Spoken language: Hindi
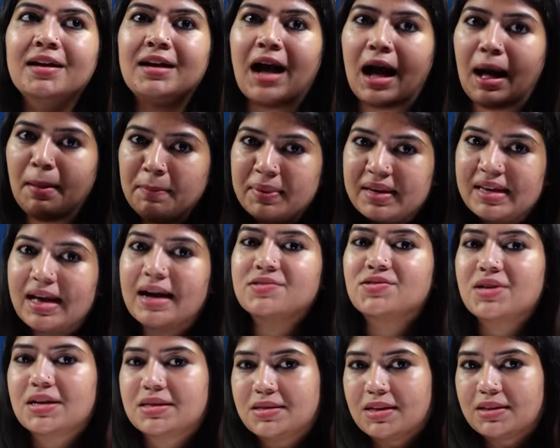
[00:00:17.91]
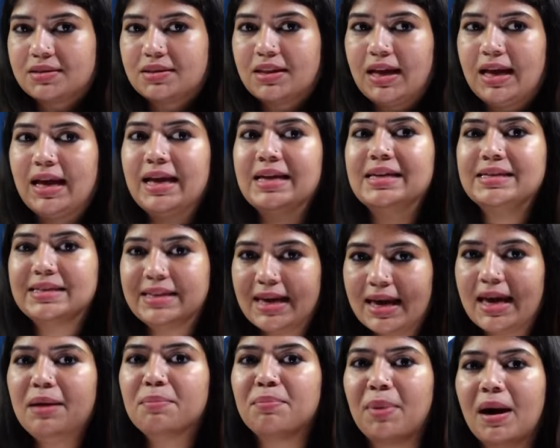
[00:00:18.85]
काम किया जा सकता है
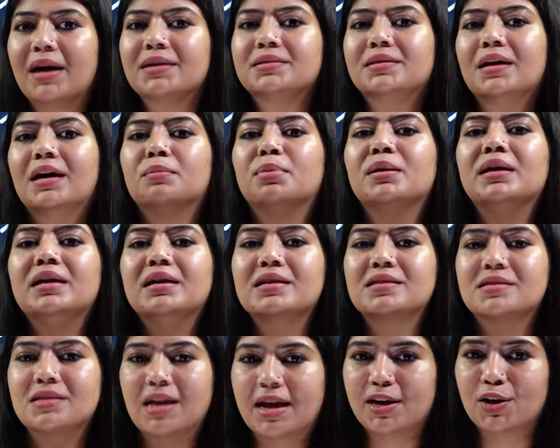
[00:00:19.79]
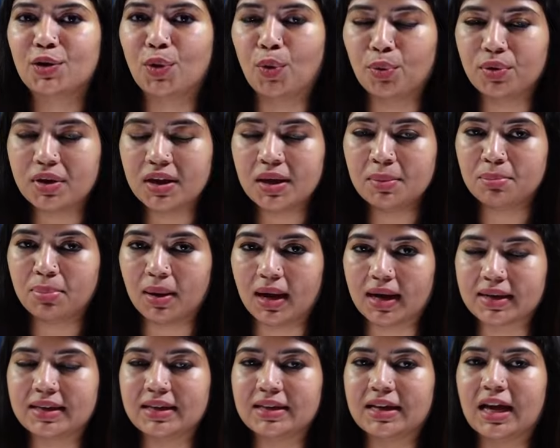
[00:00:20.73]
ये बात अभी डिसाइड होनी
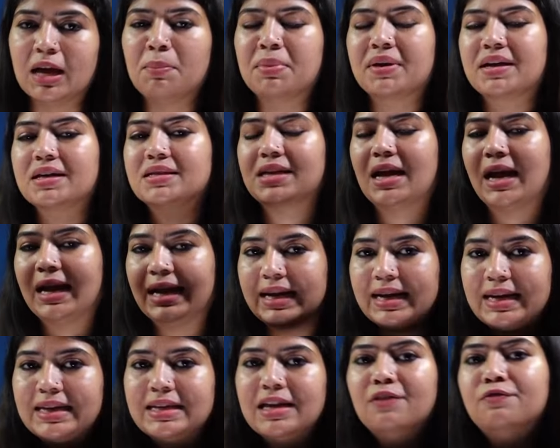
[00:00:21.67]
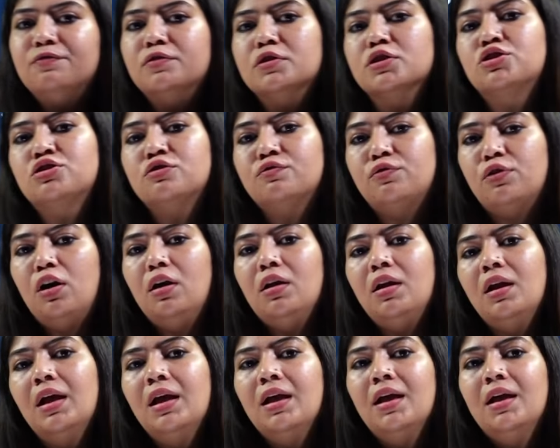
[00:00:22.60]
बाकी है बिकॉज एनटीए फर्स्ट ऑफ ऑल